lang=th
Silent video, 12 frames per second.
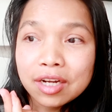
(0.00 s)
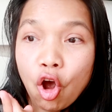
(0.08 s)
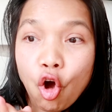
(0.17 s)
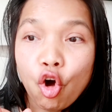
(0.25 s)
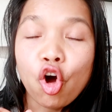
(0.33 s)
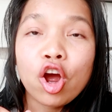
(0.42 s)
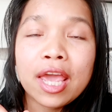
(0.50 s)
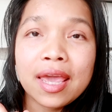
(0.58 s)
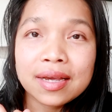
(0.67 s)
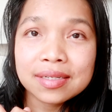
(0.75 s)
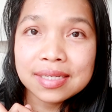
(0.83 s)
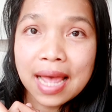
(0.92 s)
รขอเอ
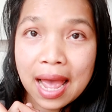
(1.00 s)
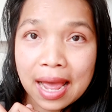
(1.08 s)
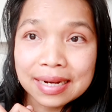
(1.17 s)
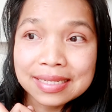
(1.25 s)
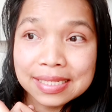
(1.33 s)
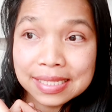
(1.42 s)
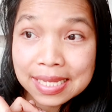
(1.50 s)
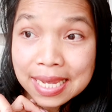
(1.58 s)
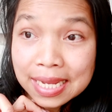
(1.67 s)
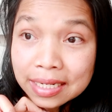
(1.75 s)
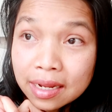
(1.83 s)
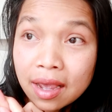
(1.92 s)
กสาร
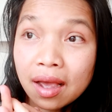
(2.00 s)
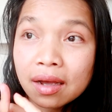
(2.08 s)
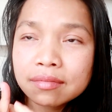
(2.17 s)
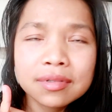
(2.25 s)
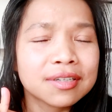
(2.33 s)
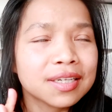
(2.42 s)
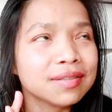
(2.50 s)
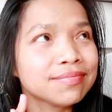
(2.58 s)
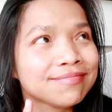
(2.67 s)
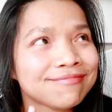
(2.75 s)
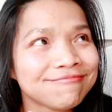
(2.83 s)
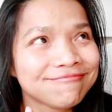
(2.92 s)
สิทธิ์เฮ้ย
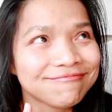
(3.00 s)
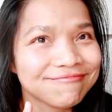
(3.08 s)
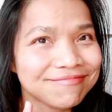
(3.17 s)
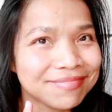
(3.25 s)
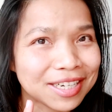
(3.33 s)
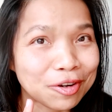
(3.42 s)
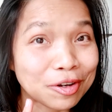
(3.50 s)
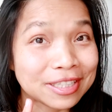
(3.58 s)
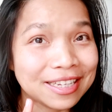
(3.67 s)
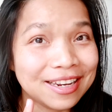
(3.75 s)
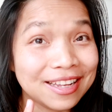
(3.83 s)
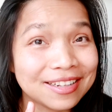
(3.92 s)
เหมือนขอ
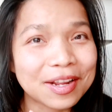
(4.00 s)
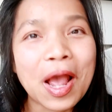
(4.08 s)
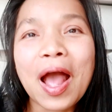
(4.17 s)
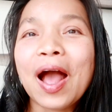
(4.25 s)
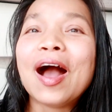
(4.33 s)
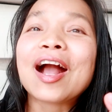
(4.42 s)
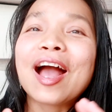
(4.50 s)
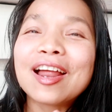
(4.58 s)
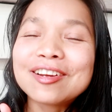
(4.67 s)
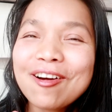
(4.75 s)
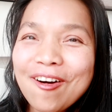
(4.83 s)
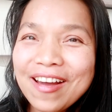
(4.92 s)
ที่ดินกา
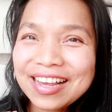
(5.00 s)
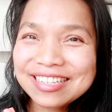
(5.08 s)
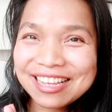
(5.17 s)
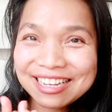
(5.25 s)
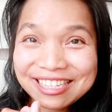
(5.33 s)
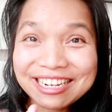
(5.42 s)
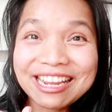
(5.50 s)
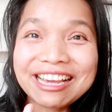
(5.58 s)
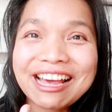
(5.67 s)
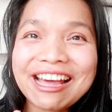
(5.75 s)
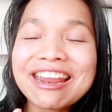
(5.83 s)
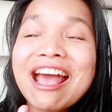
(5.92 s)
รขอเอกสารสิทธิ์ใน
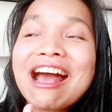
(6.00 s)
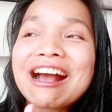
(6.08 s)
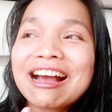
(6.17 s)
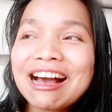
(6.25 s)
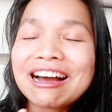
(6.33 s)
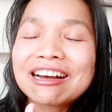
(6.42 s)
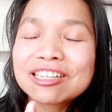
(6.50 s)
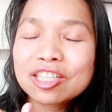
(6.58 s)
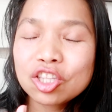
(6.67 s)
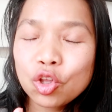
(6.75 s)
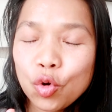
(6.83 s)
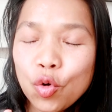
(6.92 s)
การกัก
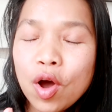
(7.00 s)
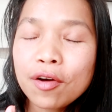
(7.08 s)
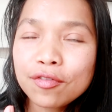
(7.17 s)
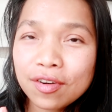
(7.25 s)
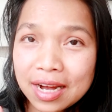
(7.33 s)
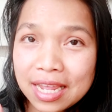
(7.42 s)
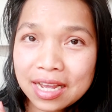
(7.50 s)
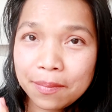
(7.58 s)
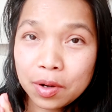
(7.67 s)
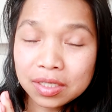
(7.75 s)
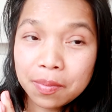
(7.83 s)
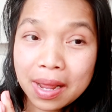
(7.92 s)
ตัวฟรีกั
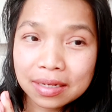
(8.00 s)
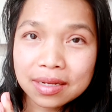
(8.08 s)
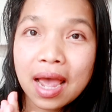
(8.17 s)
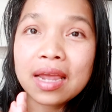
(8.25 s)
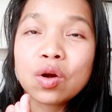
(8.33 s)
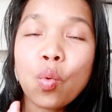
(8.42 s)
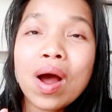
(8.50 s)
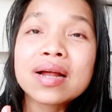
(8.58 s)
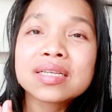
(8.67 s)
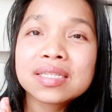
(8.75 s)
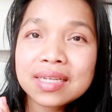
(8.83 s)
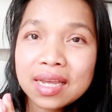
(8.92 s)
บรัฐบาลไทยหรือว่า
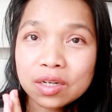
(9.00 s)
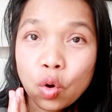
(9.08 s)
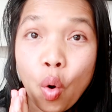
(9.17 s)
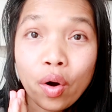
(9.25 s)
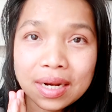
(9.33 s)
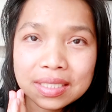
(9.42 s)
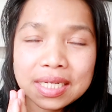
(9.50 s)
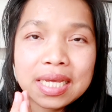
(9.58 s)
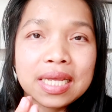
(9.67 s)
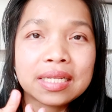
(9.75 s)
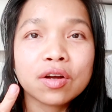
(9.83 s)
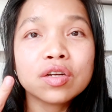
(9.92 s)
State
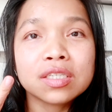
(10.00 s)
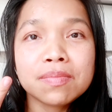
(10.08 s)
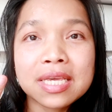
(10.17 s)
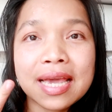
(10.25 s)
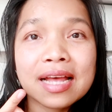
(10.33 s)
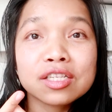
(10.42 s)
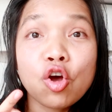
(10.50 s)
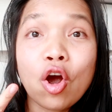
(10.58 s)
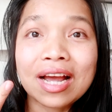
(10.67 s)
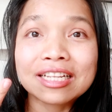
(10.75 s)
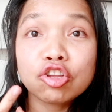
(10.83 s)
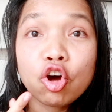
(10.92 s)
Quarantine ก็จะมีแค่
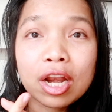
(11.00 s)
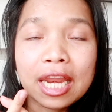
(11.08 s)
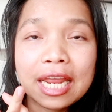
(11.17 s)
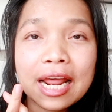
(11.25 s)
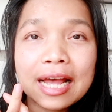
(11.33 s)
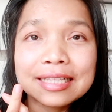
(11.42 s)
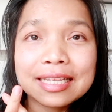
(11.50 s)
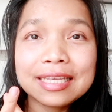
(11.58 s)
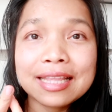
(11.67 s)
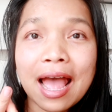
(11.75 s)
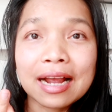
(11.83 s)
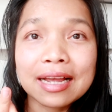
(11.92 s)
2ขั้นตอนนี้นะคะที่
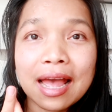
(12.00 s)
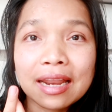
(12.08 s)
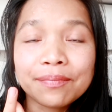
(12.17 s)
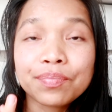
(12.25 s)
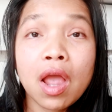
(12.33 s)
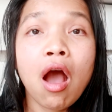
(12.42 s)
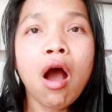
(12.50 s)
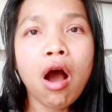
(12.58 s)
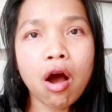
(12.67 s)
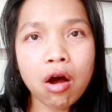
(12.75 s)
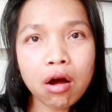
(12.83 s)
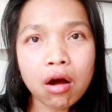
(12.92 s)
ต่างกัน
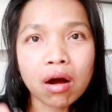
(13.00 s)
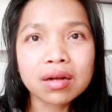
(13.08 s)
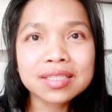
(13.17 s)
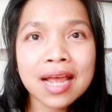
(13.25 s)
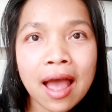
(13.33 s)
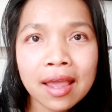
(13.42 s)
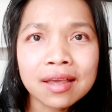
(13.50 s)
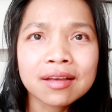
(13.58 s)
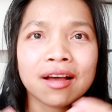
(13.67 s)
อ้อใช่